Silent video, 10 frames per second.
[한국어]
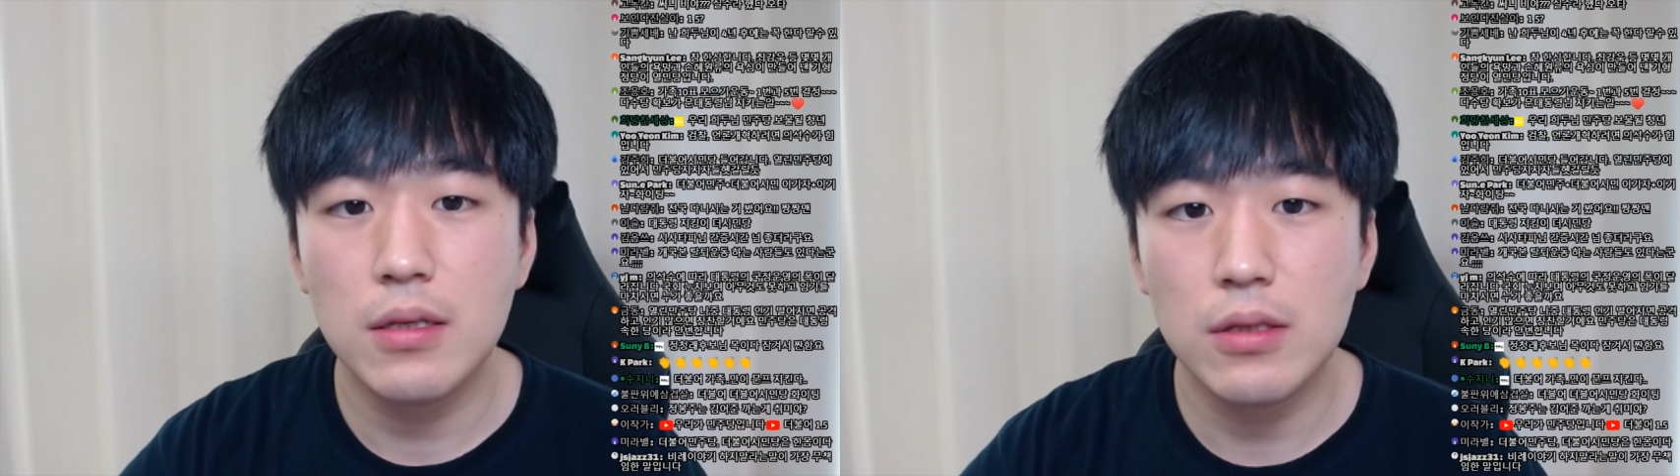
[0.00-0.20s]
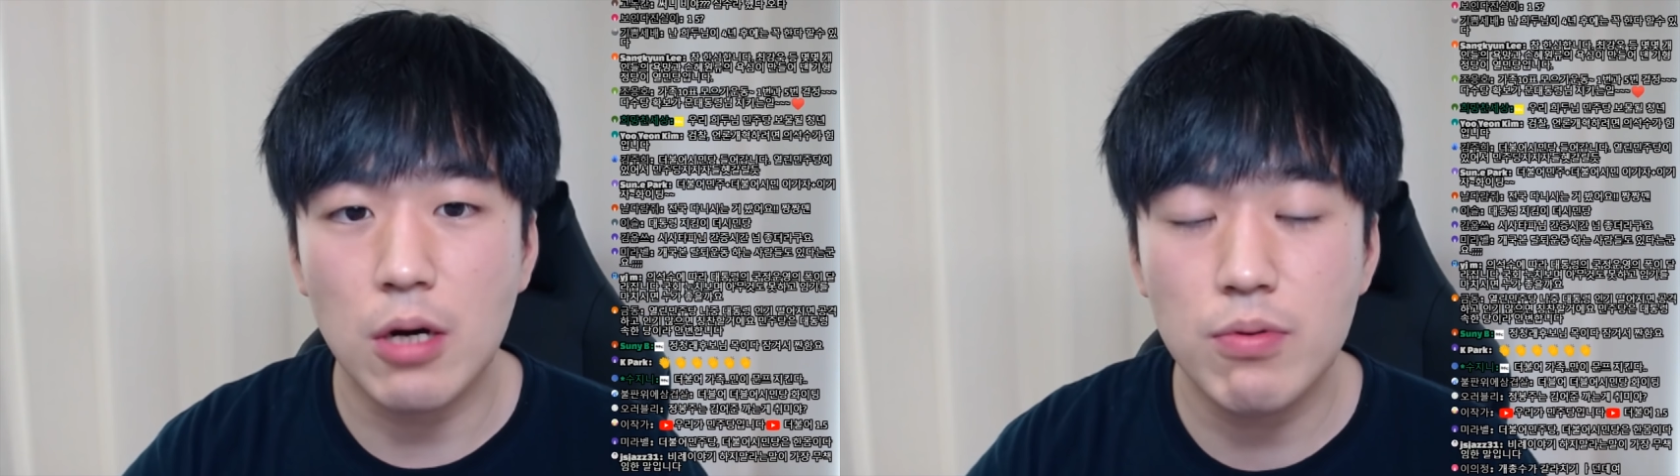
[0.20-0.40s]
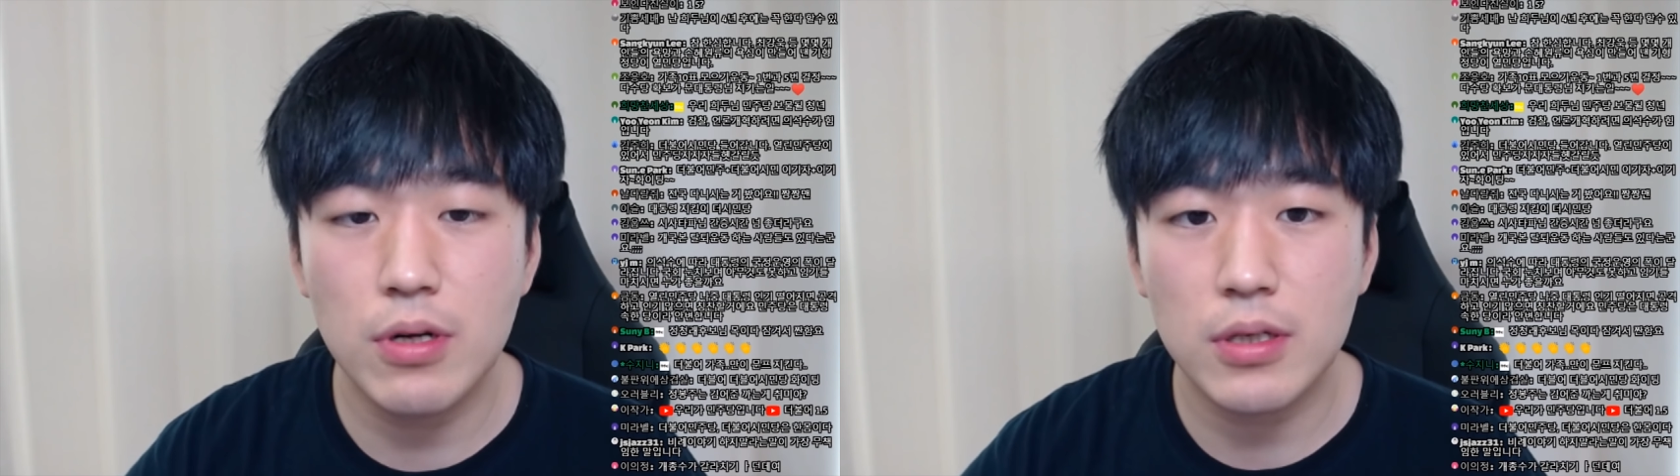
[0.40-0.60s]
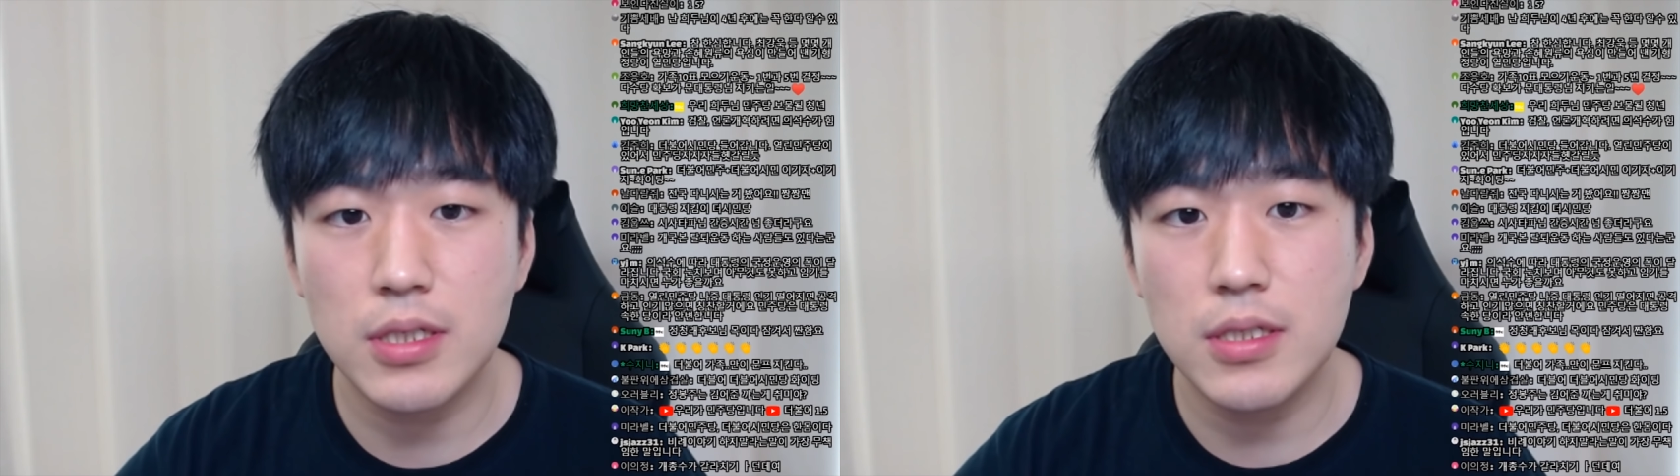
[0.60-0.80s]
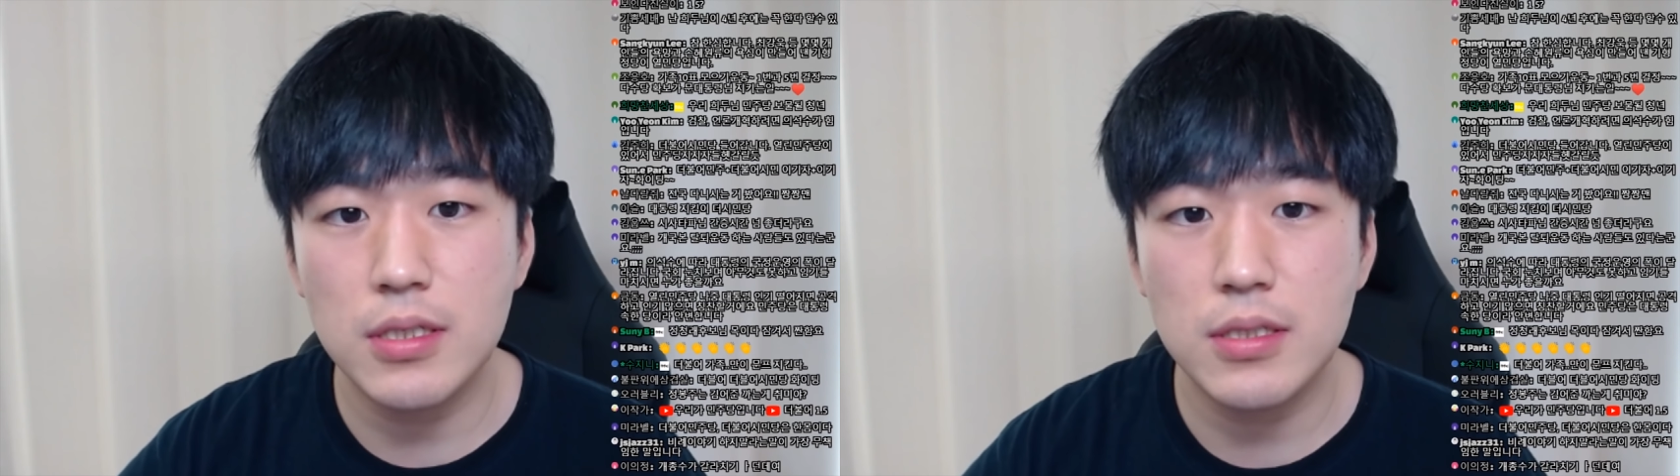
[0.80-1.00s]
더불어
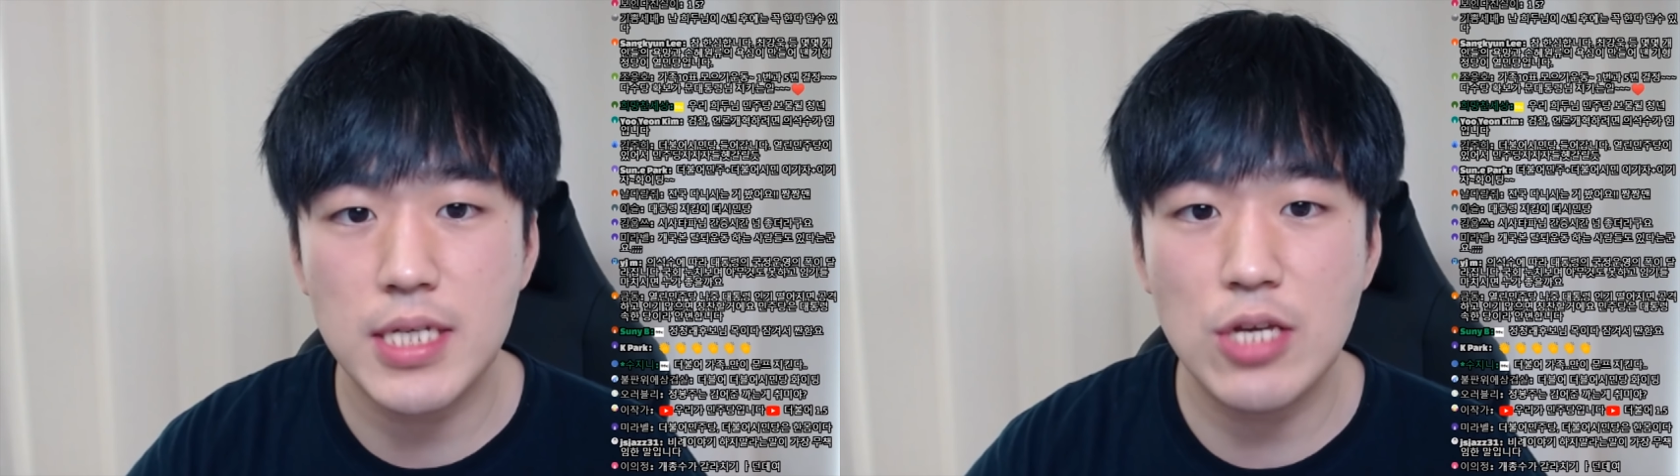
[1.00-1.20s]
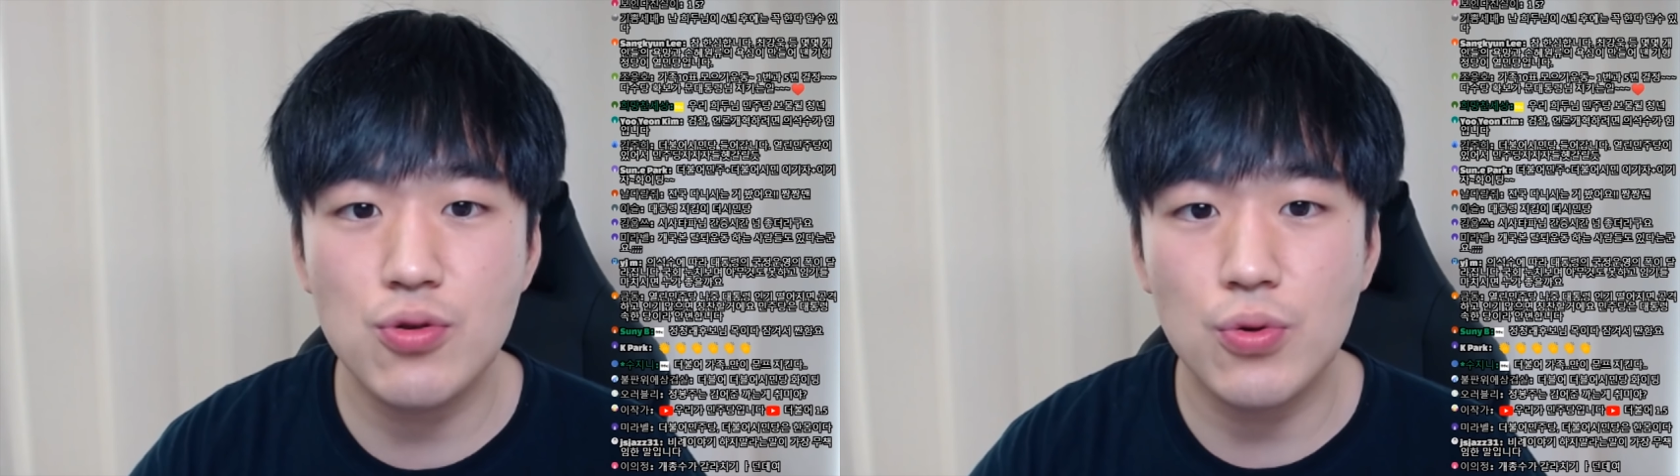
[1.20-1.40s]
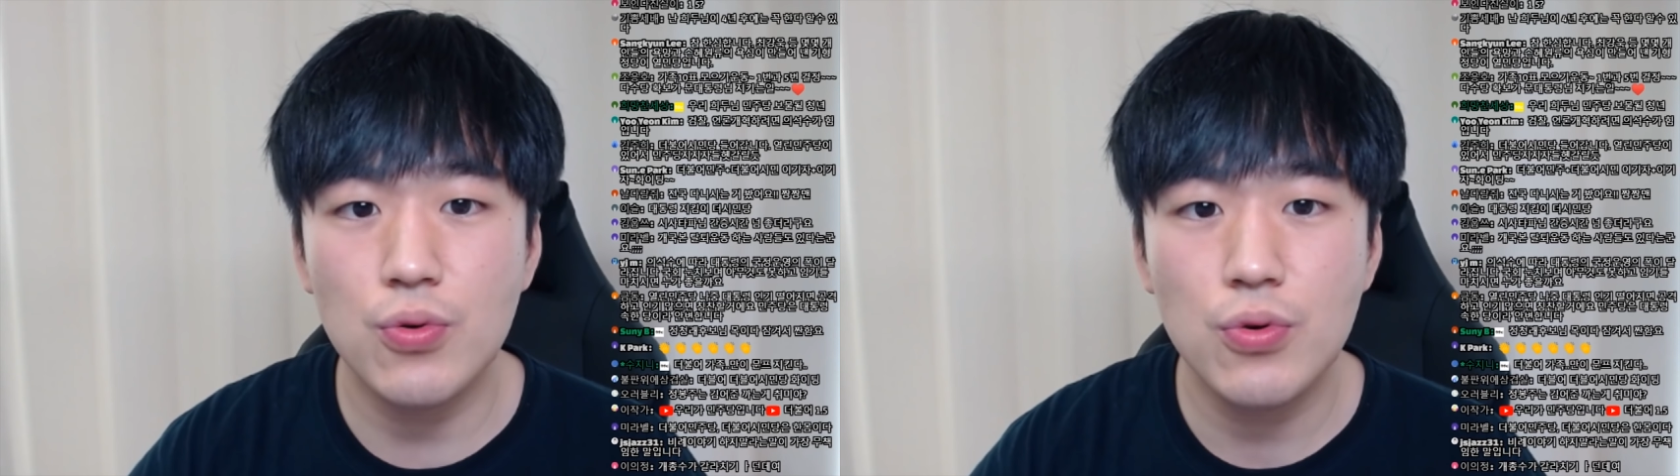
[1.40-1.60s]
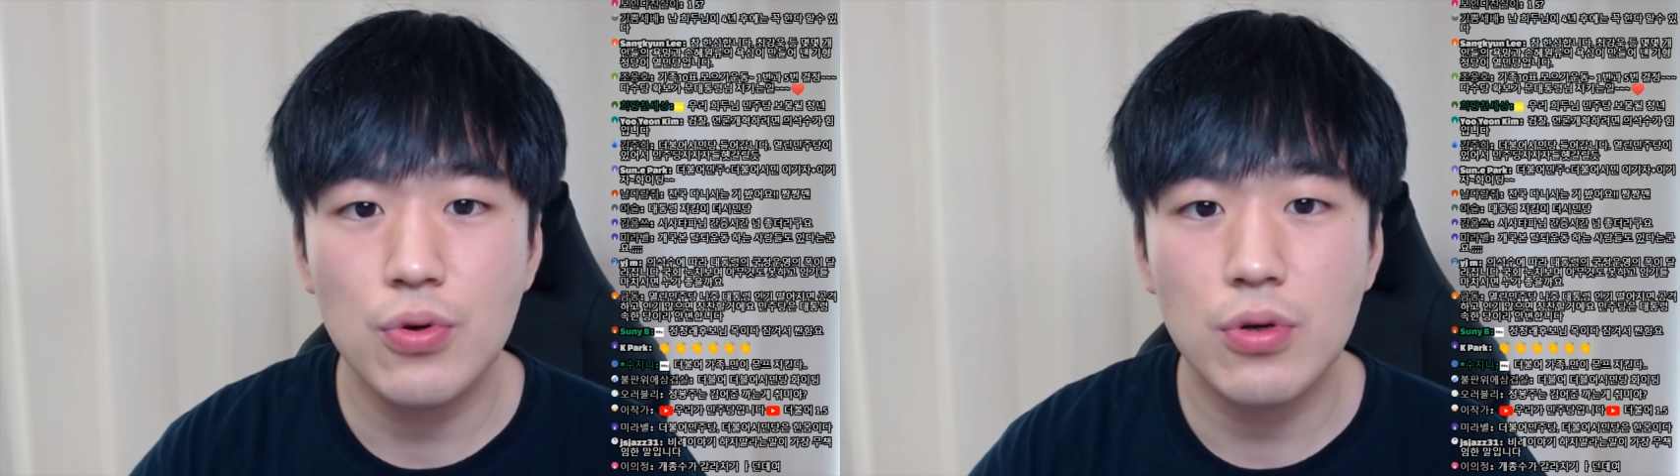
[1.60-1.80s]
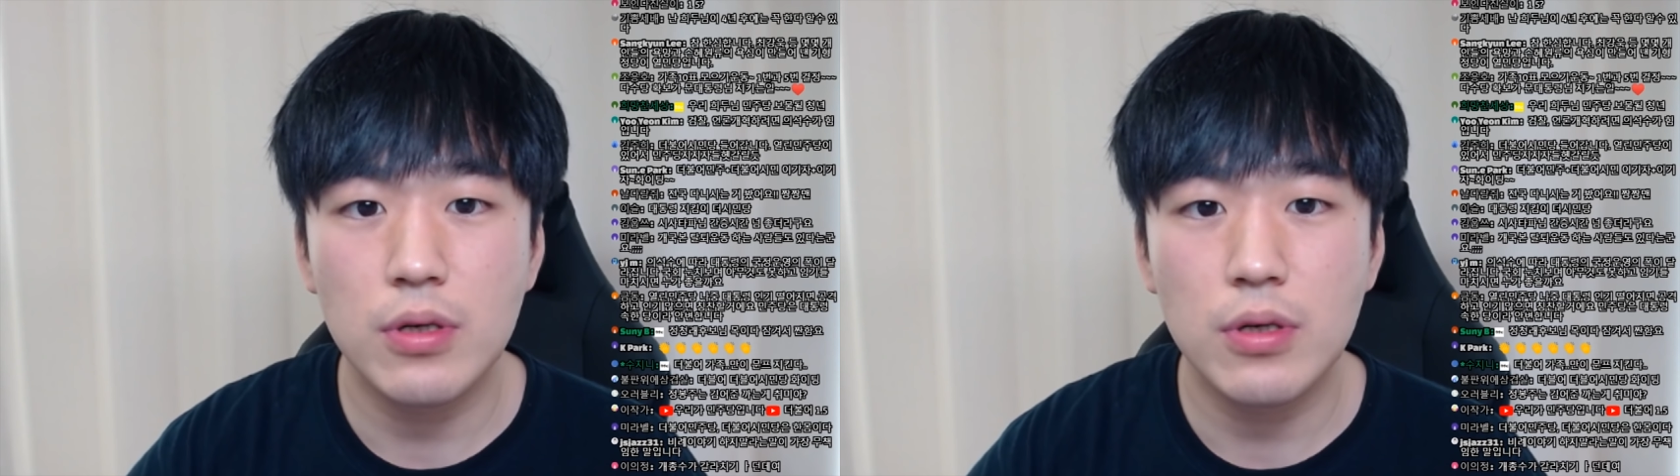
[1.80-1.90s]
그 제주도,